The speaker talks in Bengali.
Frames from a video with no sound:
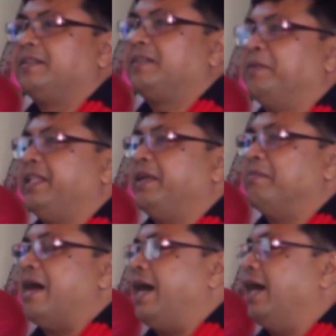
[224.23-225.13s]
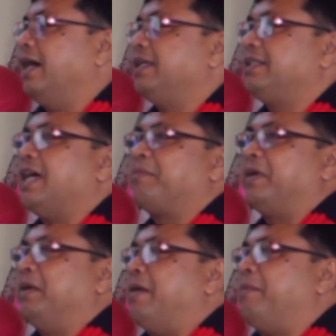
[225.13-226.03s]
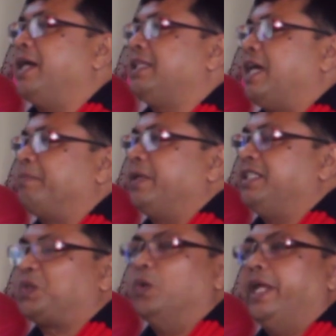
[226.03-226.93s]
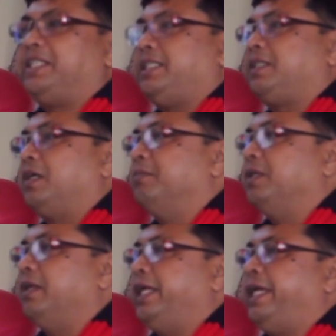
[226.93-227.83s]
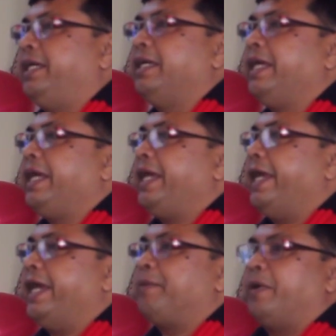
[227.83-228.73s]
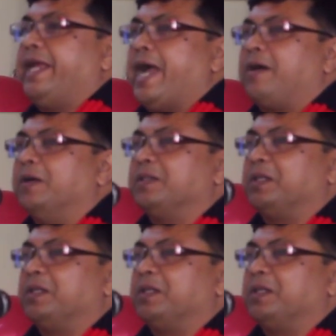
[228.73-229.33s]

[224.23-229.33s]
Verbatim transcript: তোমাদের মা তারপরে বাবা তারপরে স্কুলের শিক্ষক মন্ডলী এরপরে এখন